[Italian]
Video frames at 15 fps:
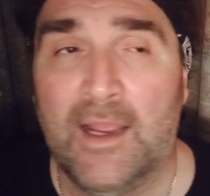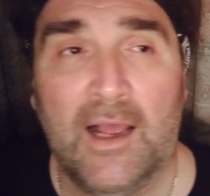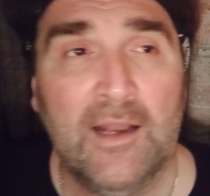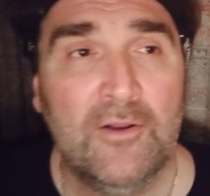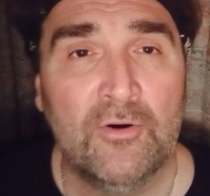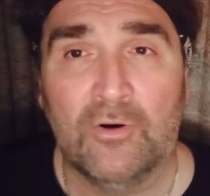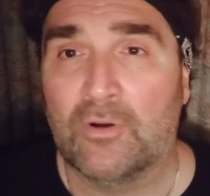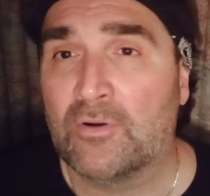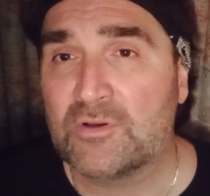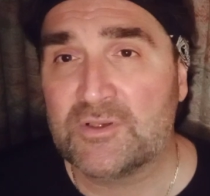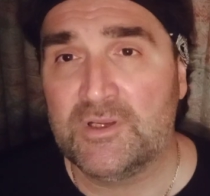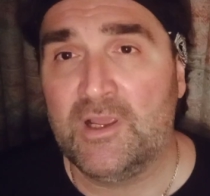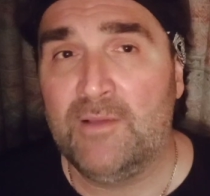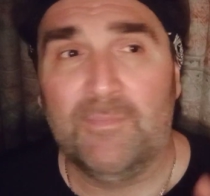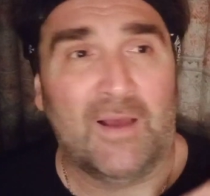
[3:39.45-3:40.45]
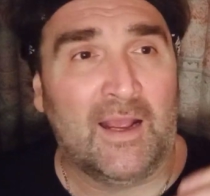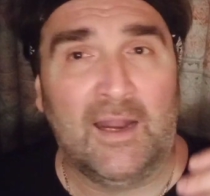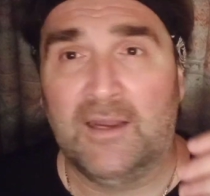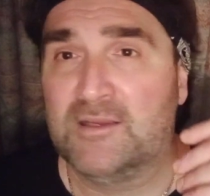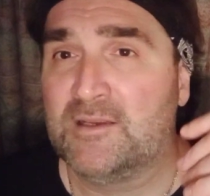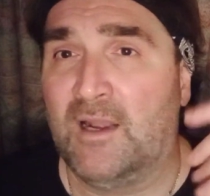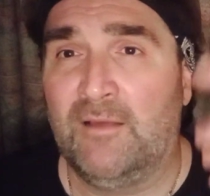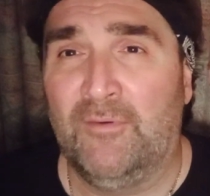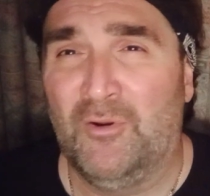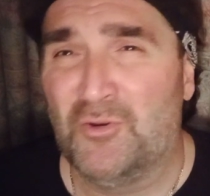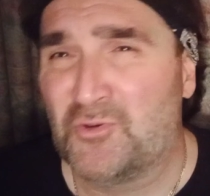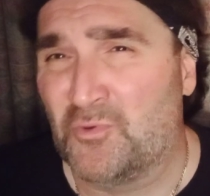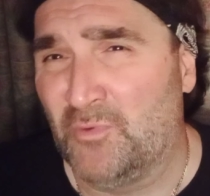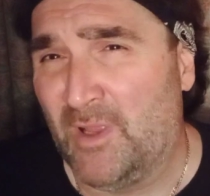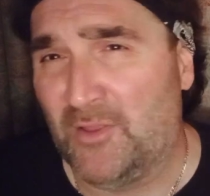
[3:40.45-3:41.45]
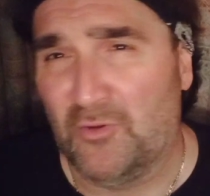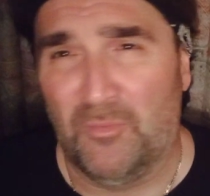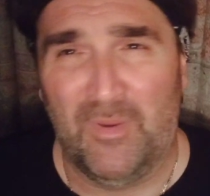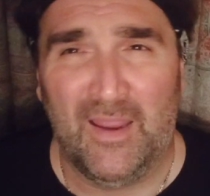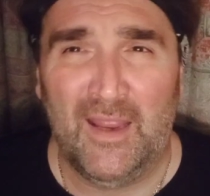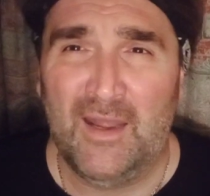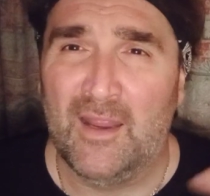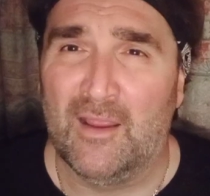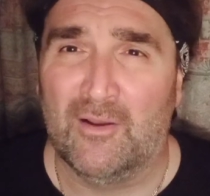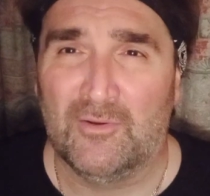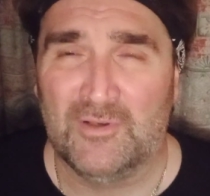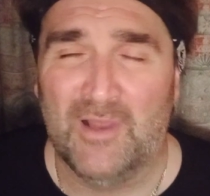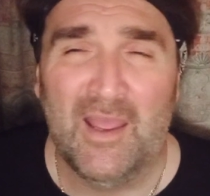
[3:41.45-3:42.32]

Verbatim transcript: A loro sì, magari si arriva allo scudetto bene,